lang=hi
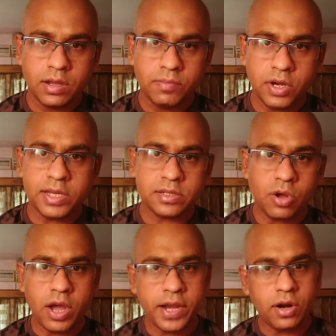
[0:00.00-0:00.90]
पुलिस
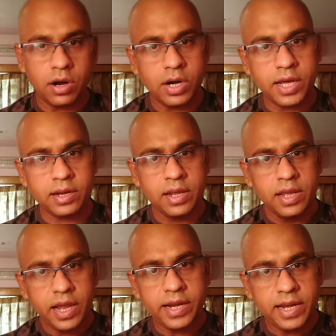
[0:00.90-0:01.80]
लॉ एंड ऑर्डर
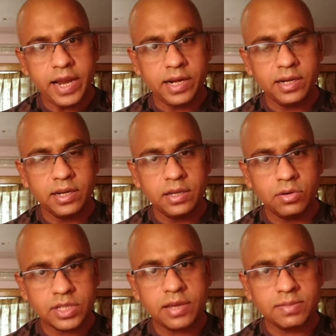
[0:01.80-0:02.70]
एंड लैंड
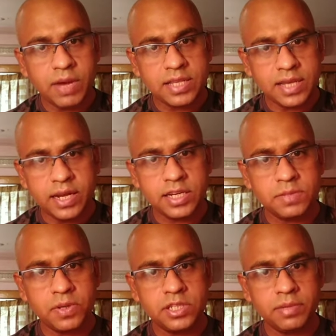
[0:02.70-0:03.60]
उसके बाद सारी
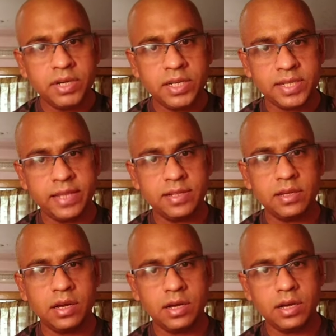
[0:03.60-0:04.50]
रिस्पॉन्सिबिलिटी केंद्र
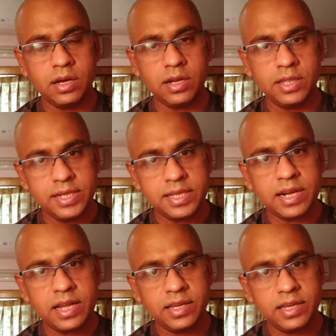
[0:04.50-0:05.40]
दिल्ली
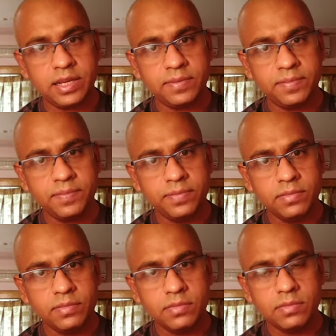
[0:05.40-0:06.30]
सरकार की है
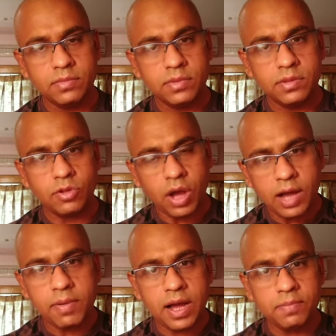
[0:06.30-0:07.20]
तो
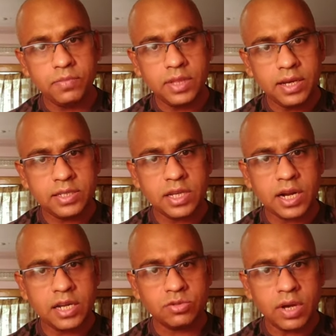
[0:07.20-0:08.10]
अब आप हाँ दिल्ली
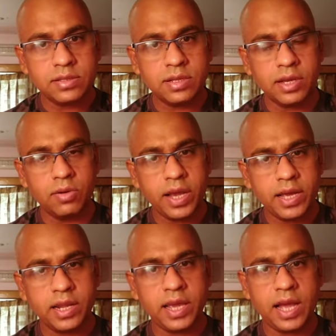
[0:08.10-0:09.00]
सरकार स्वास्थ्य को
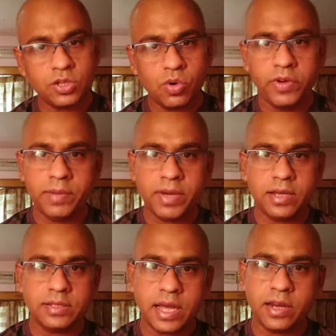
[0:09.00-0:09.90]
लेकर के आज कोविड
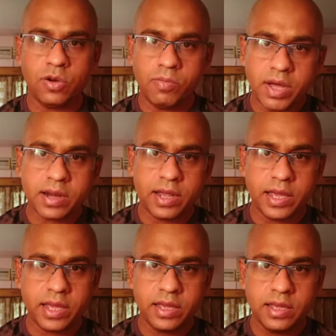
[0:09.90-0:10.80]
में सारे लोग मर
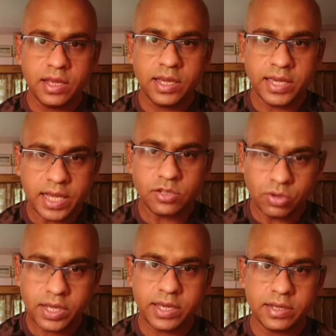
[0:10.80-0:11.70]
रहे हैं क्या
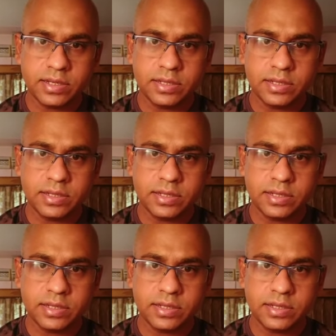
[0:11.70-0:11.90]
सो रही है